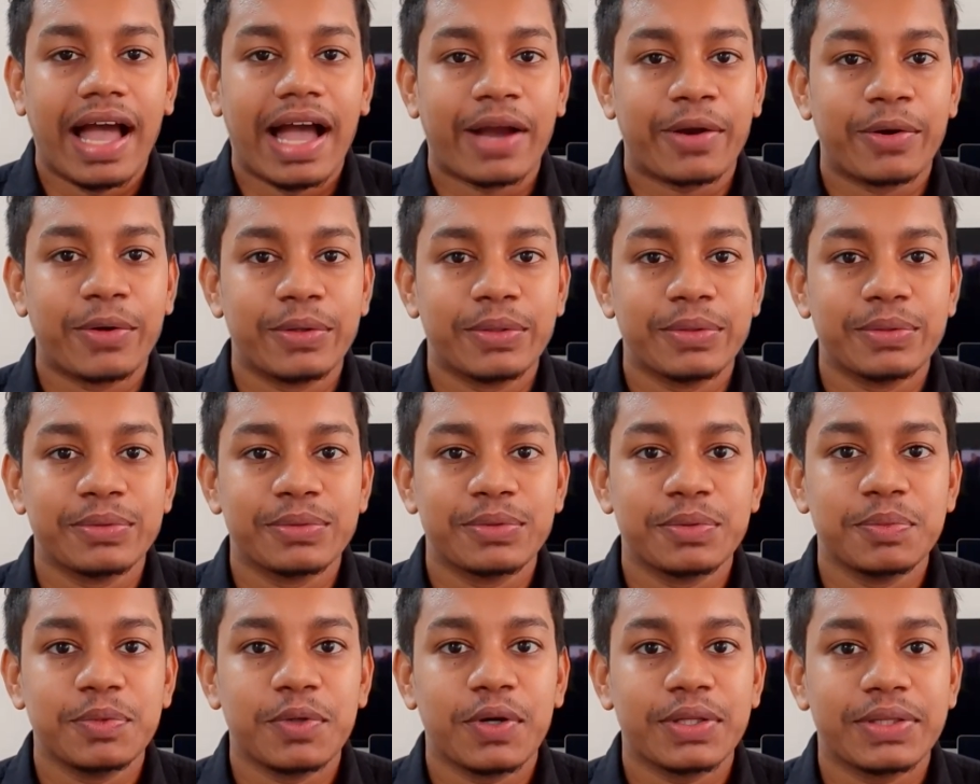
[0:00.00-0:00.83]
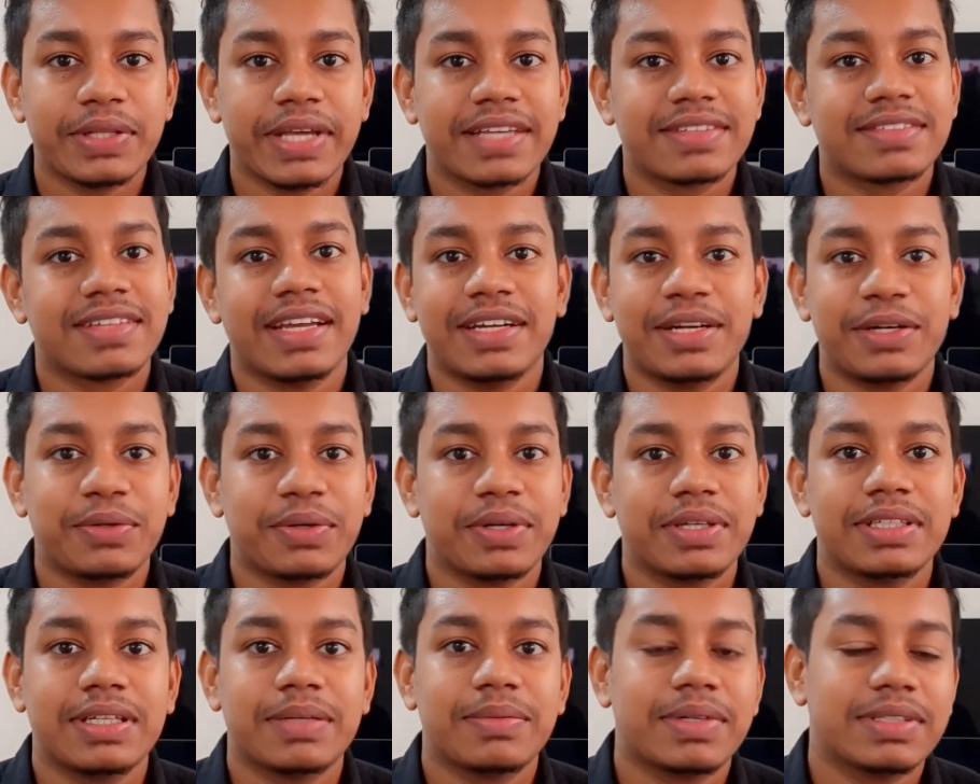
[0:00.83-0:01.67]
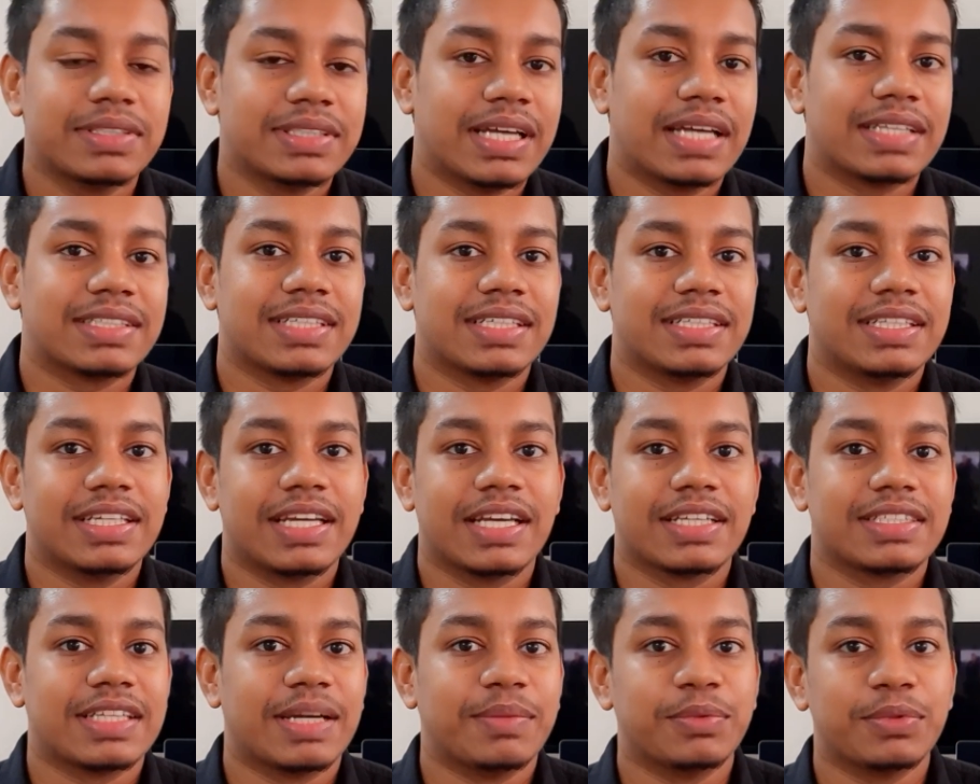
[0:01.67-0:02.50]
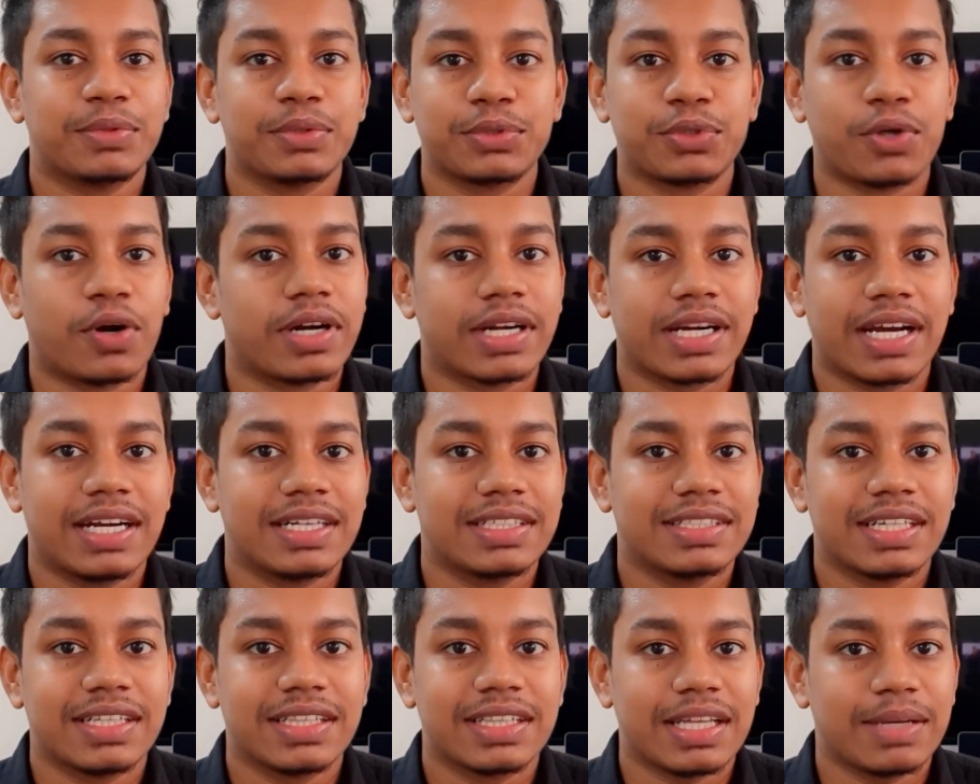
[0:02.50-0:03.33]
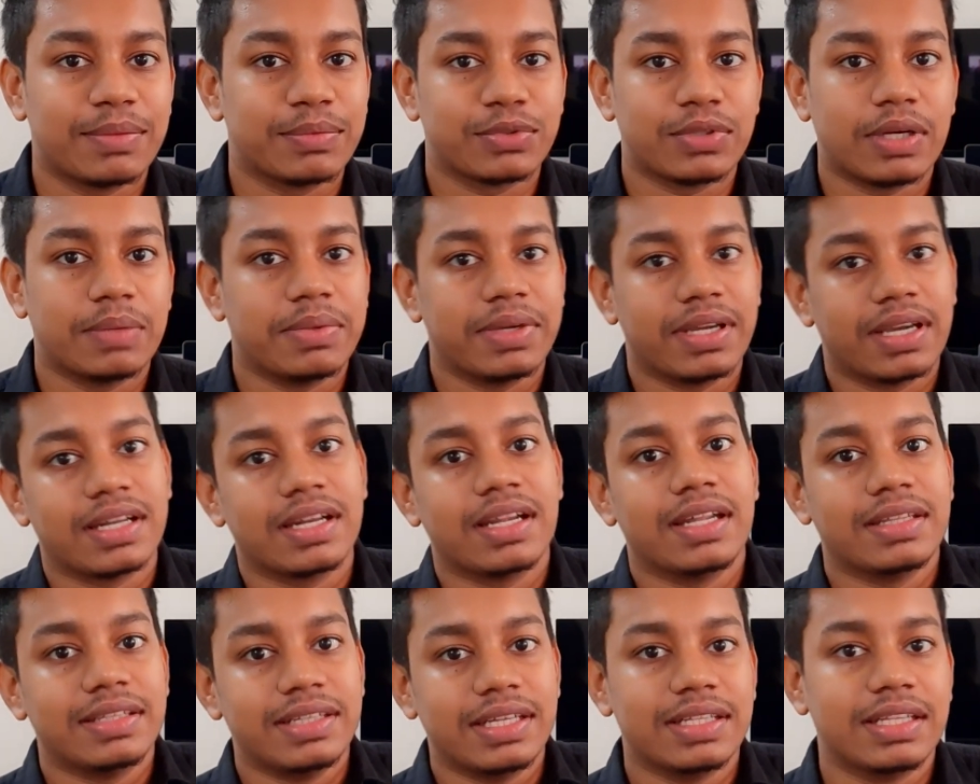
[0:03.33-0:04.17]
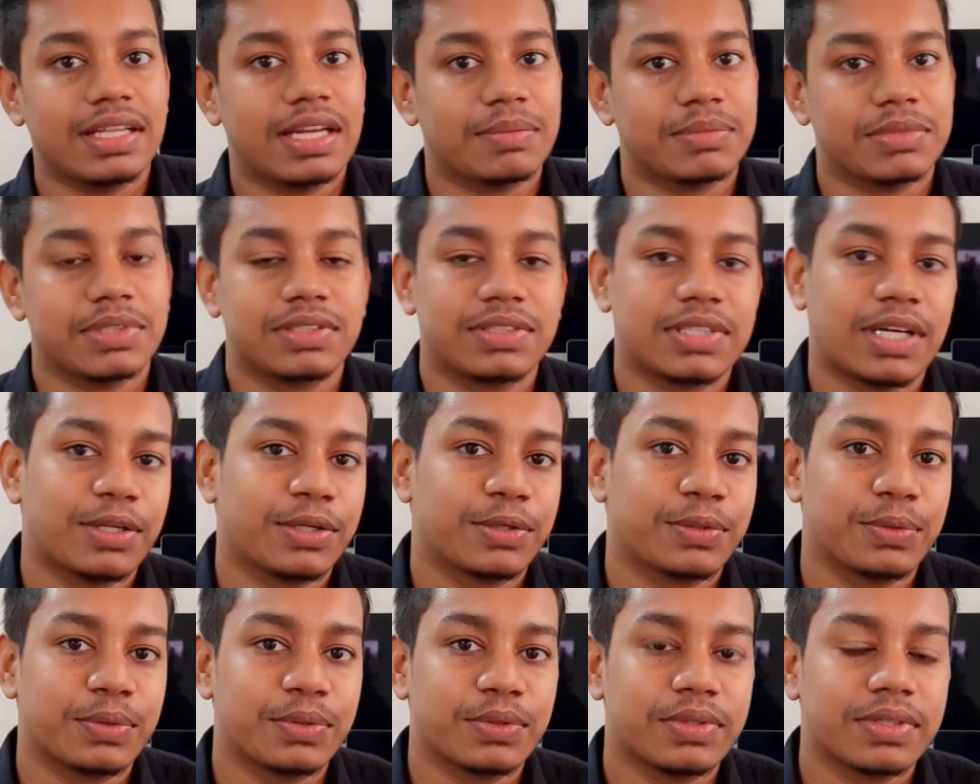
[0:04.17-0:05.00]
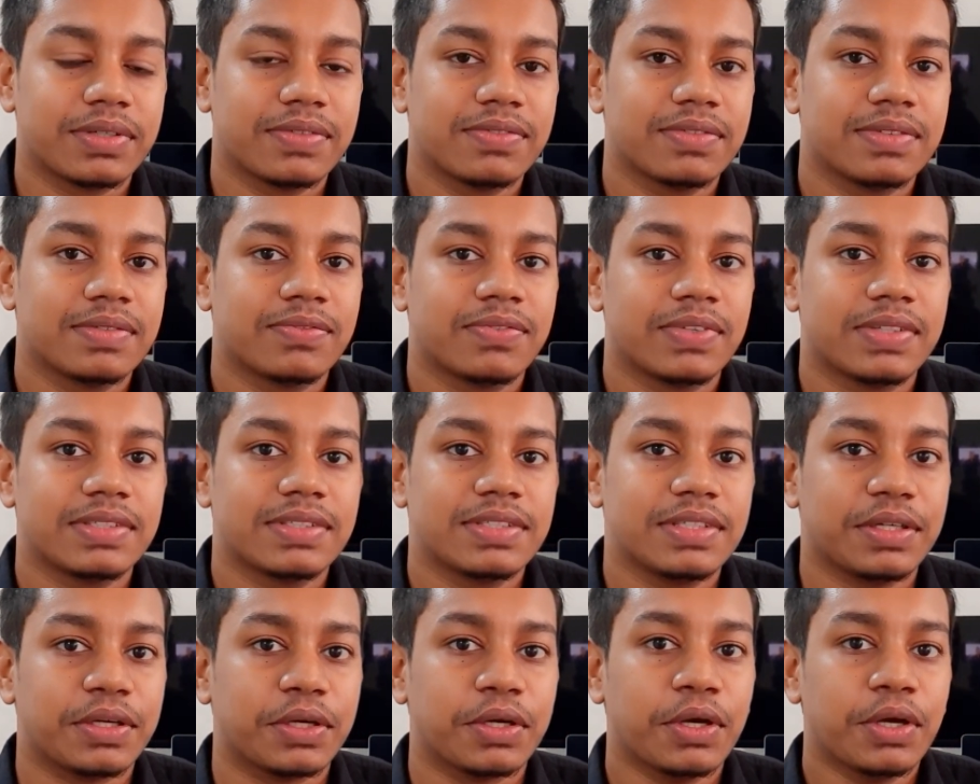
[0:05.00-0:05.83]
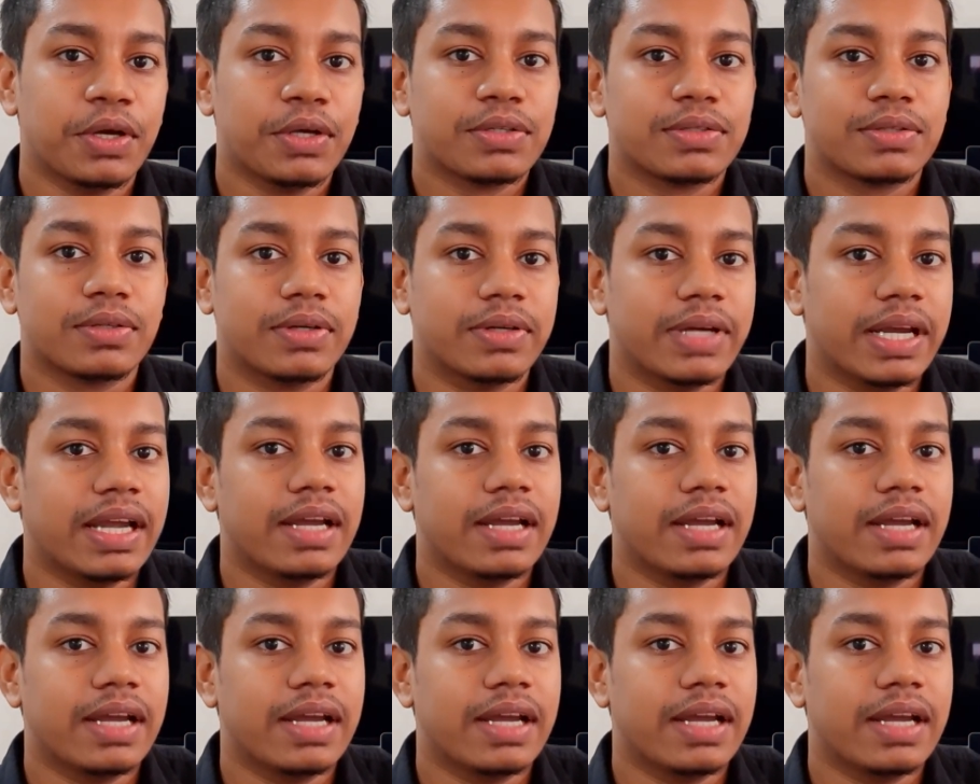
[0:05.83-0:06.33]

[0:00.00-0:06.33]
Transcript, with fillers: এখন তুমি হয়তো এক্সাইটেড হয়ে যাবা যে আচ্ছা ঠিক আছে আমি তো শর্টকাট জানতাম সো আমি এখানে দিয়ে দিলাম যে চার গুণ করে ফেলছি সো